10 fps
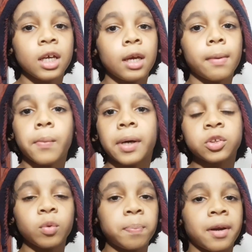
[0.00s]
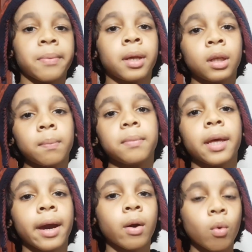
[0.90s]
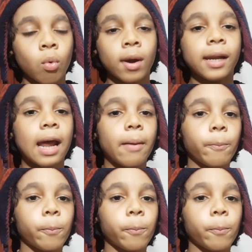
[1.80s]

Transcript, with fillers: y me va súper bien en mi escuela.